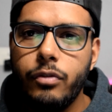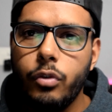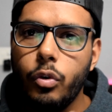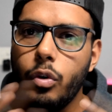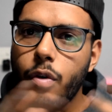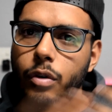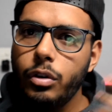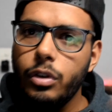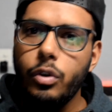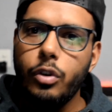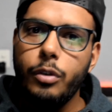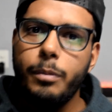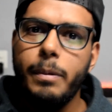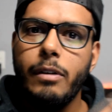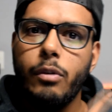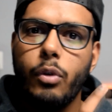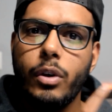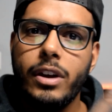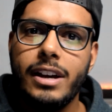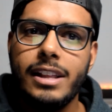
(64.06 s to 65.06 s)
वो लोग भी
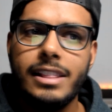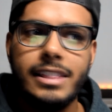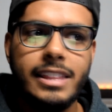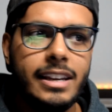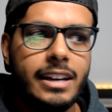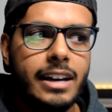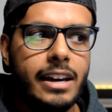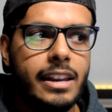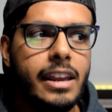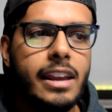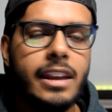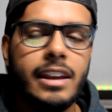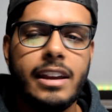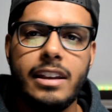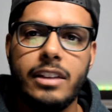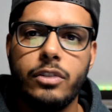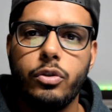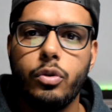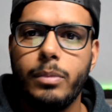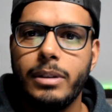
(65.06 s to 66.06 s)
वही गलती
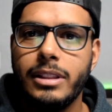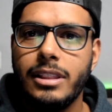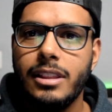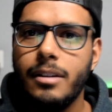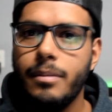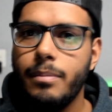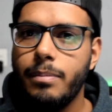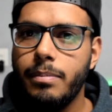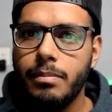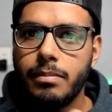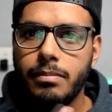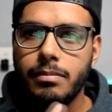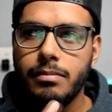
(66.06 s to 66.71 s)
करेंगे तो मतलब